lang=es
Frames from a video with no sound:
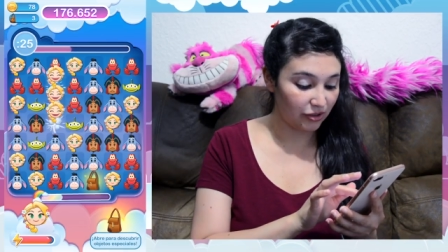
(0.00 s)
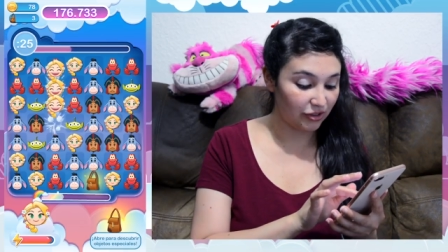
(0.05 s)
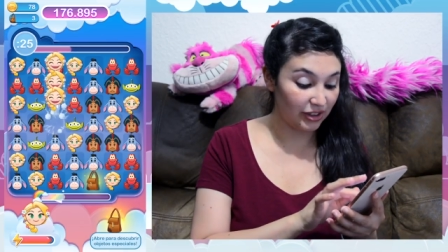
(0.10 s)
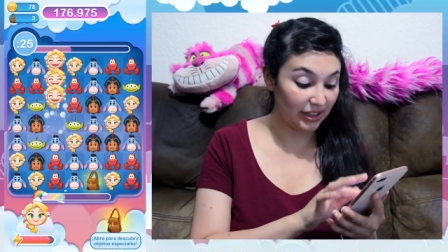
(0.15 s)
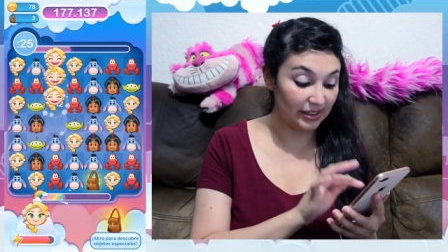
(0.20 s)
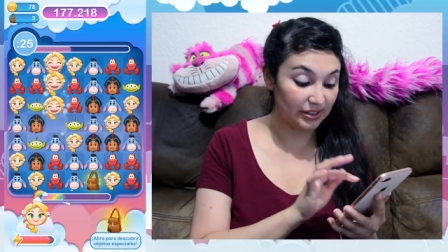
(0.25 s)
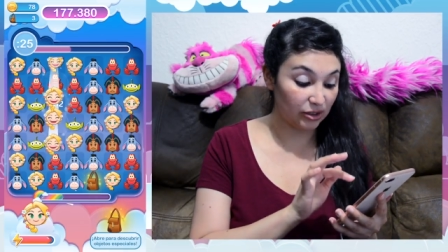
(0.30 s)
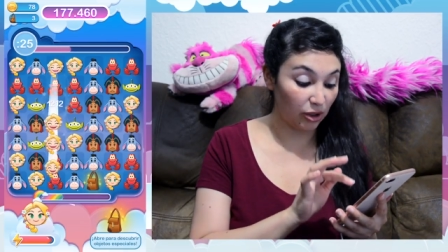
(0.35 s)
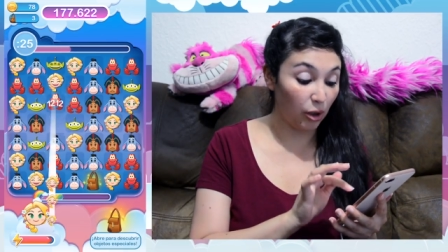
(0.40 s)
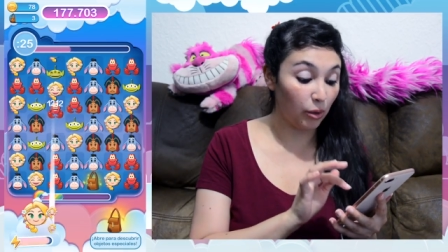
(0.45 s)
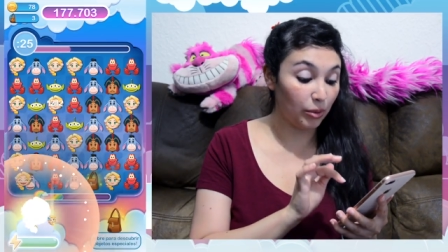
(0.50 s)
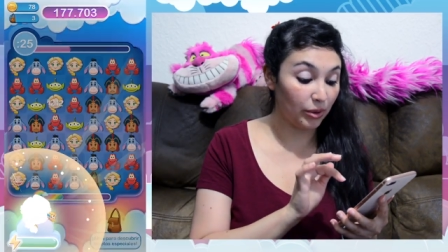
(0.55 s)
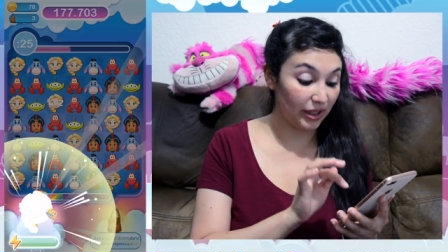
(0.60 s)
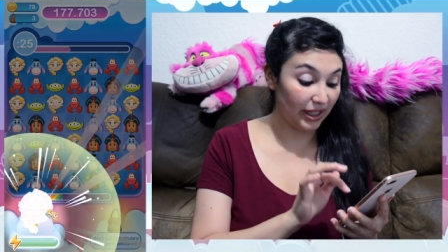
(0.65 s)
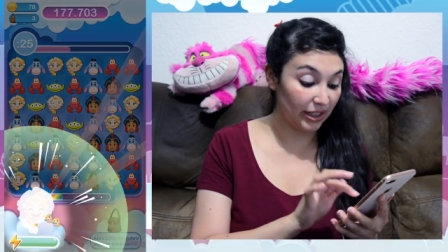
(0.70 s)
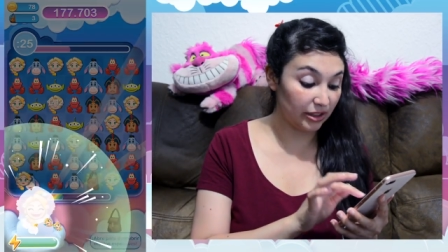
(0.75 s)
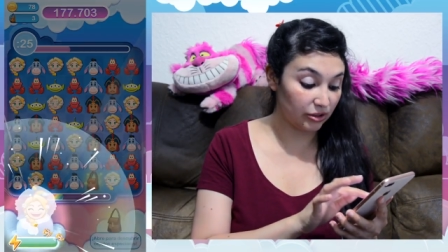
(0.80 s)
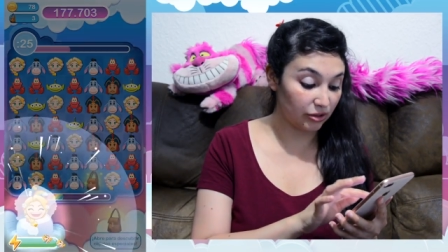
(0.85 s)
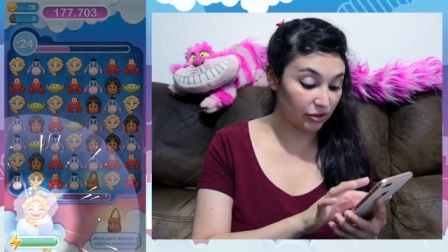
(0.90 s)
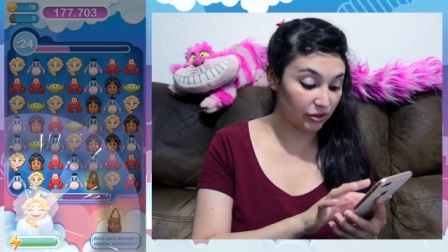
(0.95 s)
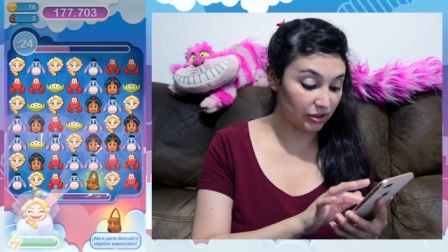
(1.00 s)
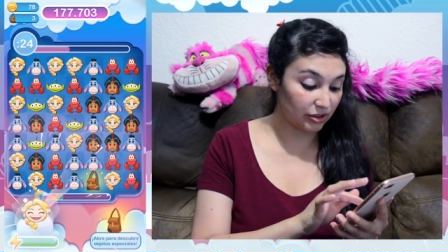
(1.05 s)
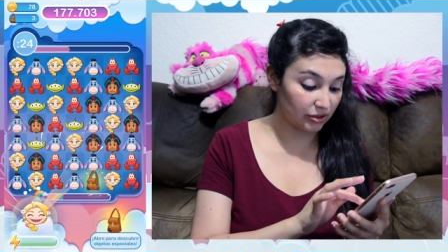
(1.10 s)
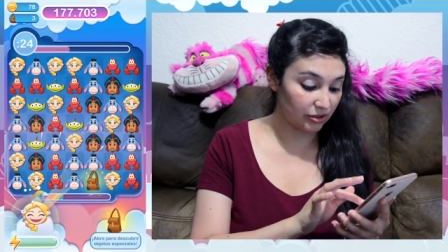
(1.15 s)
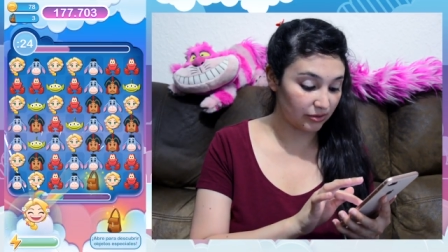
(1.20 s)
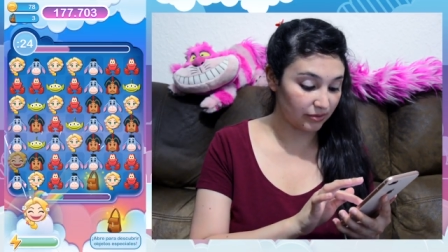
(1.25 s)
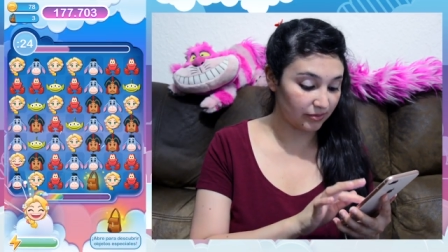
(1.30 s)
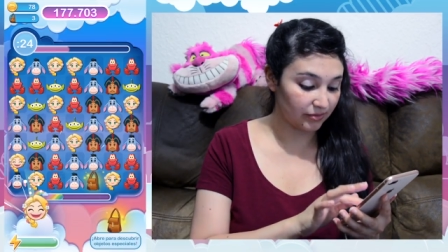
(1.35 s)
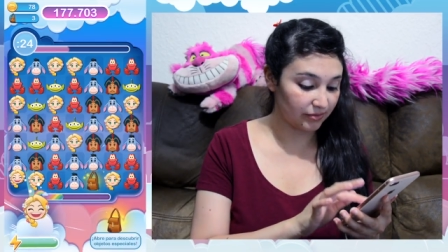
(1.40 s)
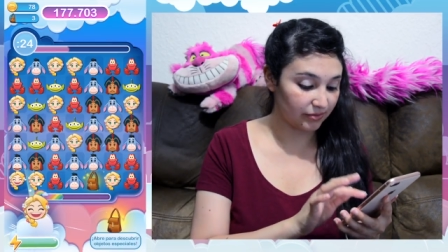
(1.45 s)
tres objetos.
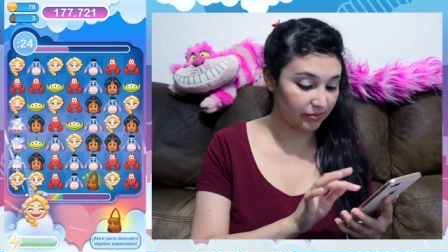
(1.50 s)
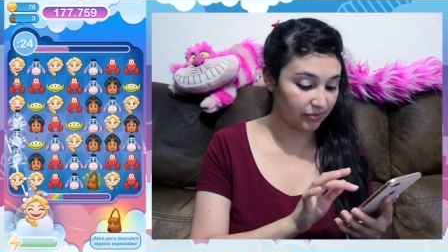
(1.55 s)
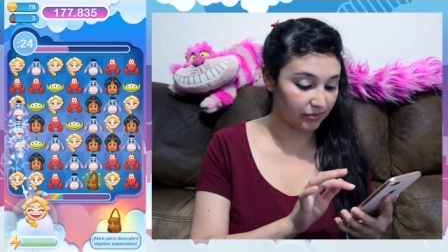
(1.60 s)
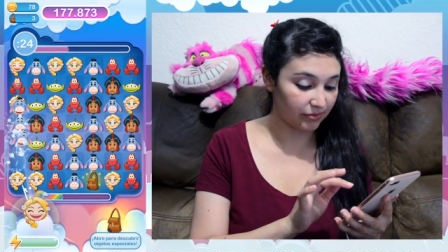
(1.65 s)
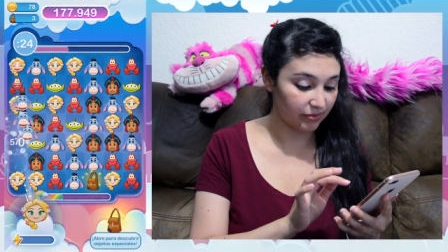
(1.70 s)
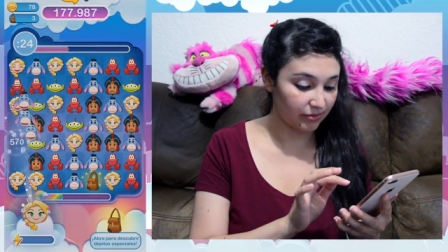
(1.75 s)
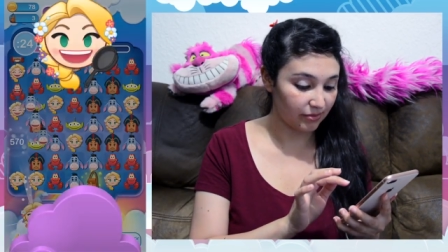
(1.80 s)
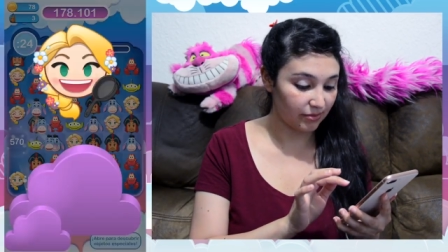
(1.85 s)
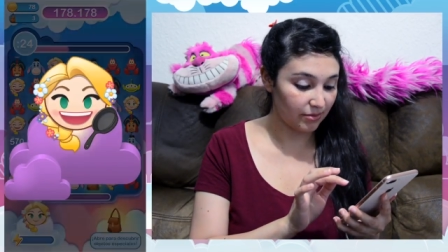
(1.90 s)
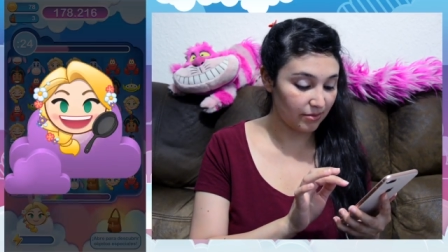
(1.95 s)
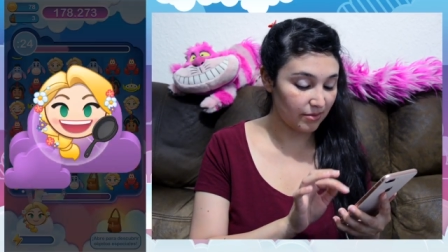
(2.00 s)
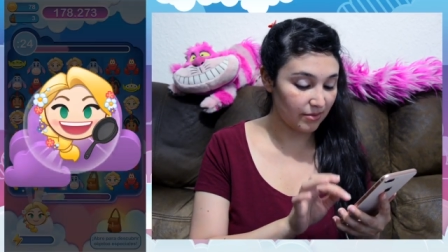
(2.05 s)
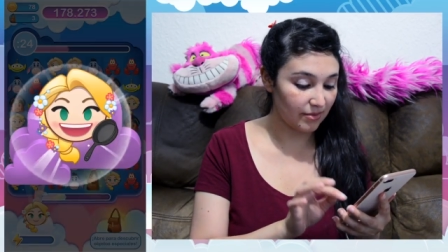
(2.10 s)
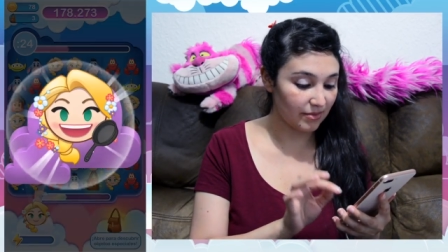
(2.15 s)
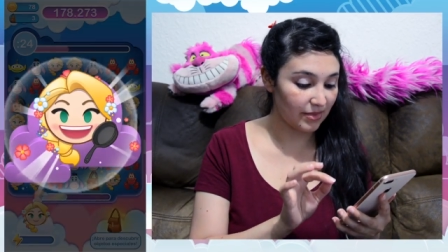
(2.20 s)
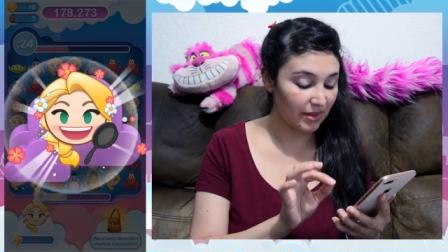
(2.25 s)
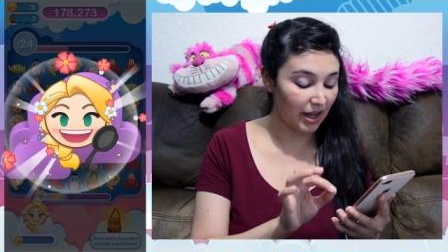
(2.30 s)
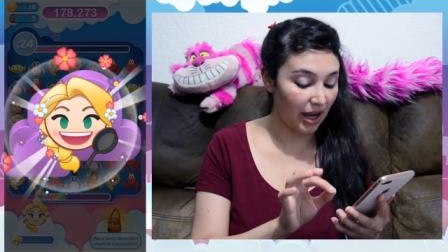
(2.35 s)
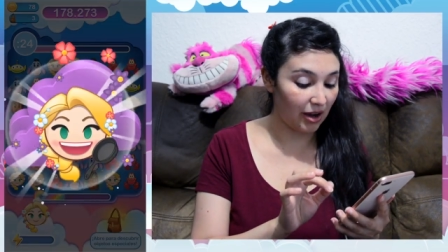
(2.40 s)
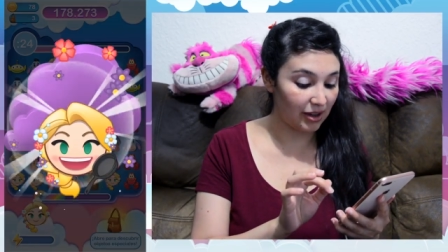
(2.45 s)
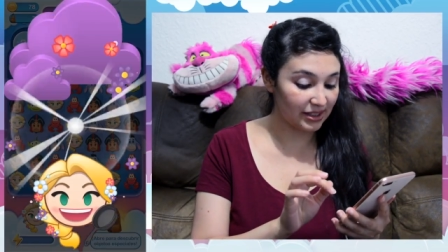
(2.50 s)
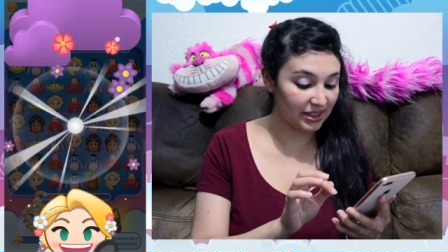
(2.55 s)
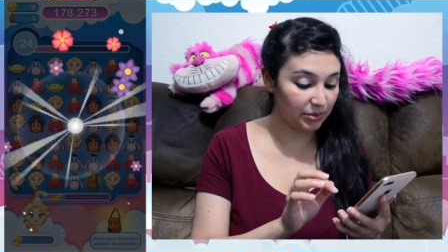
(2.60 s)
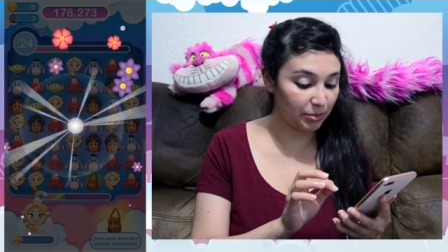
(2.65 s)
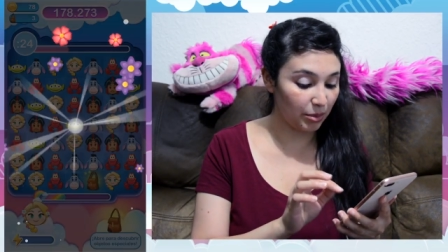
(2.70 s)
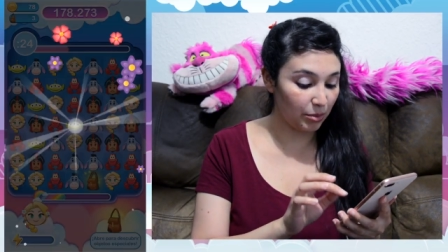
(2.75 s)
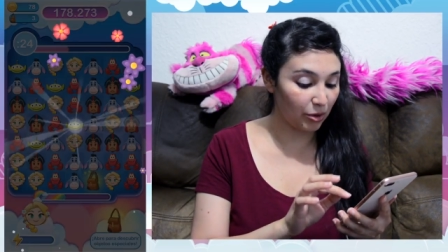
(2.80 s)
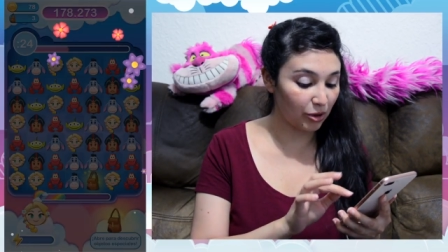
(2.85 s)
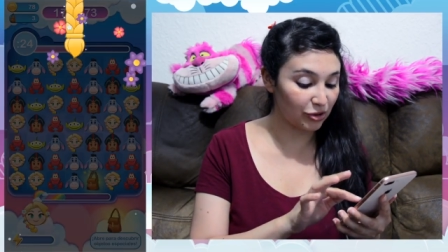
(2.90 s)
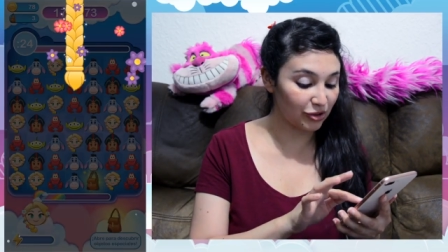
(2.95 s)
A ver si
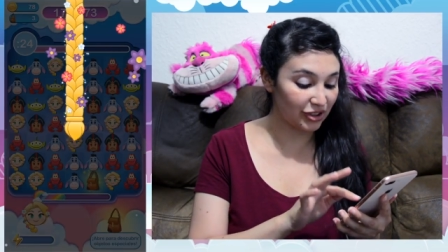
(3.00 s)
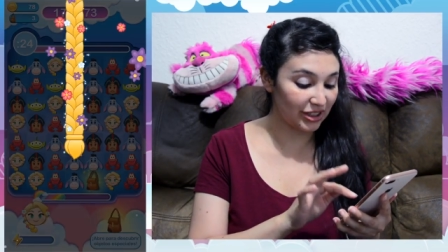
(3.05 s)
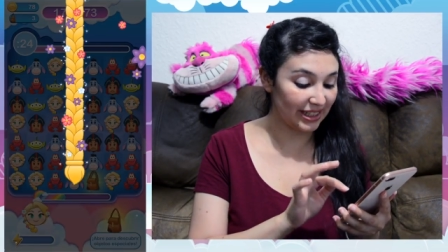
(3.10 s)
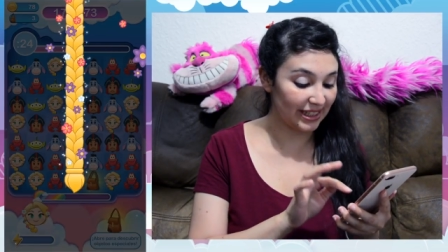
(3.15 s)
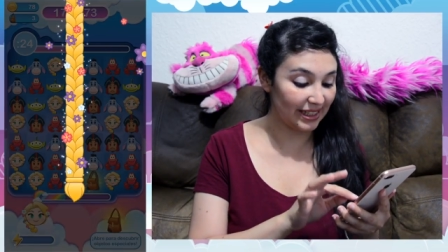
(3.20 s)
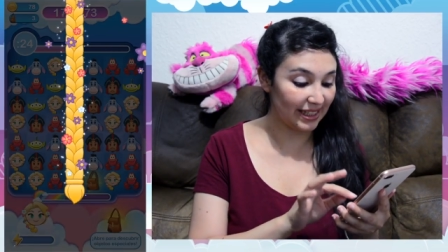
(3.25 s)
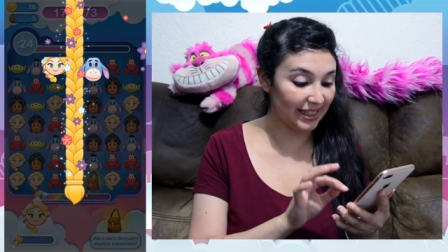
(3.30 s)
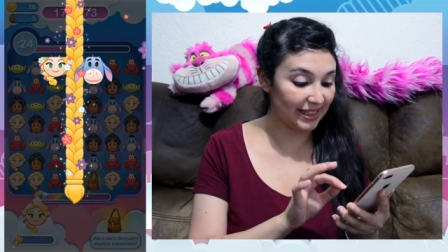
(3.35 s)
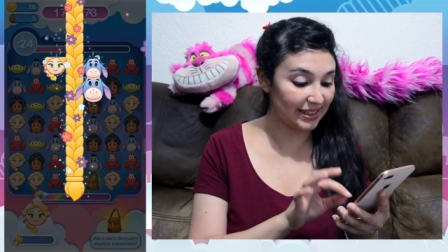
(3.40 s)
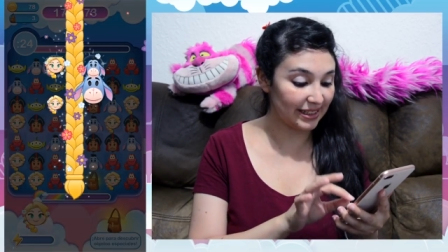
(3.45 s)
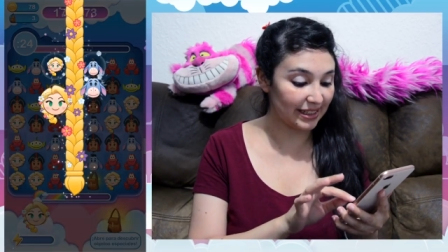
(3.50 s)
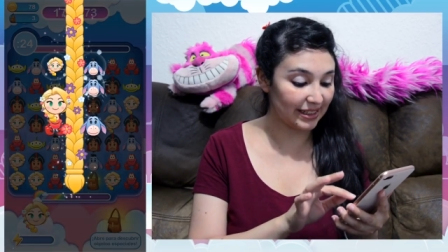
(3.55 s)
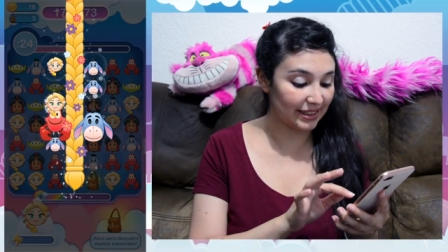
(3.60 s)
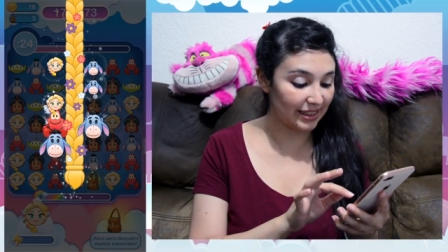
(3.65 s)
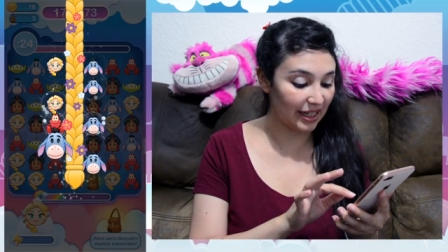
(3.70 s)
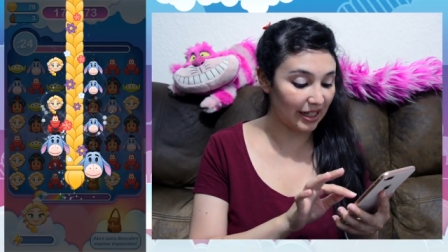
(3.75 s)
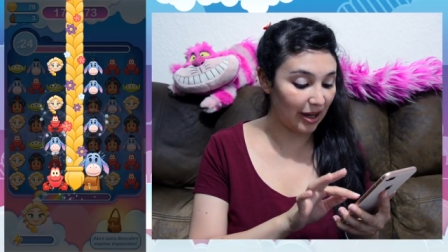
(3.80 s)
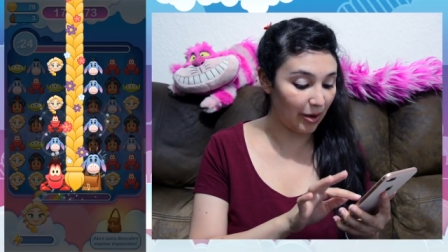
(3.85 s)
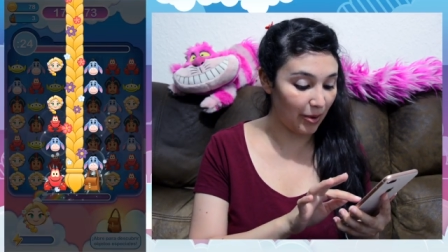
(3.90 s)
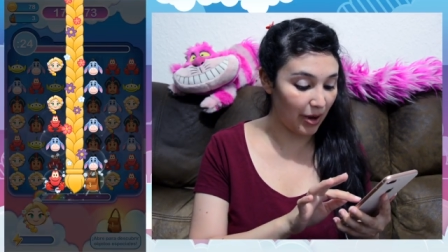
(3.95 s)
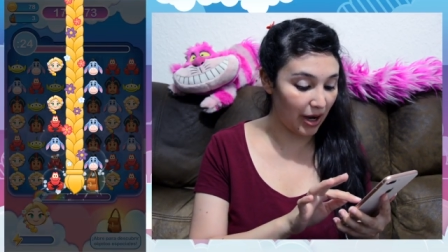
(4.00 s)
podemos conseguir este que está acá